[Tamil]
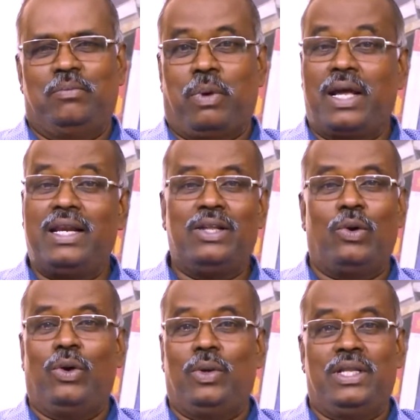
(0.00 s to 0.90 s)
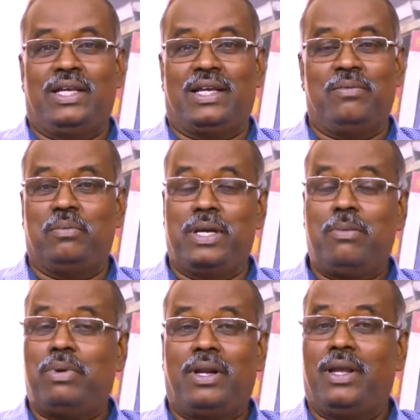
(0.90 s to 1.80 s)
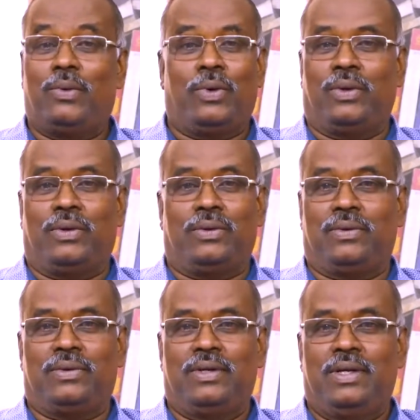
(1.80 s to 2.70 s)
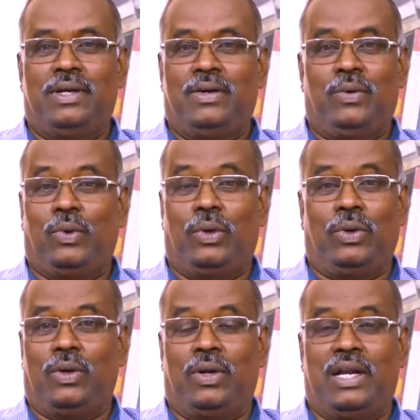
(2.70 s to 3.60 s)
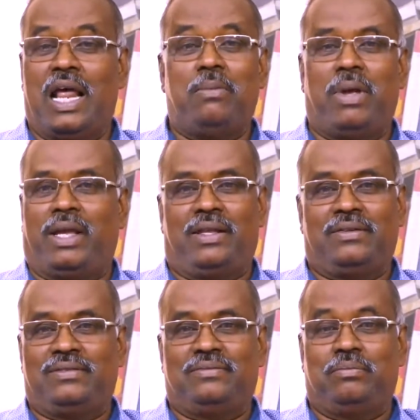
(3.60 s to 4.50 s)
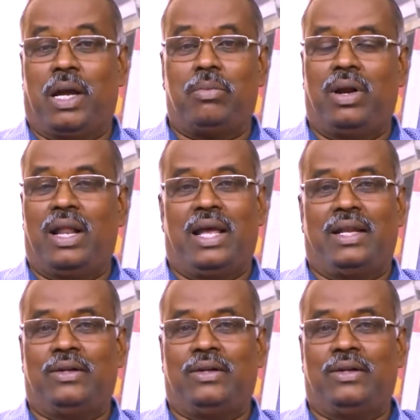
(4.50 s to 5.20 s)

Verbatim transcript: பகிர்ந்து கொள்வது மிகப்பெரிய ஒரு ஒரு நன்மை பைபிளில்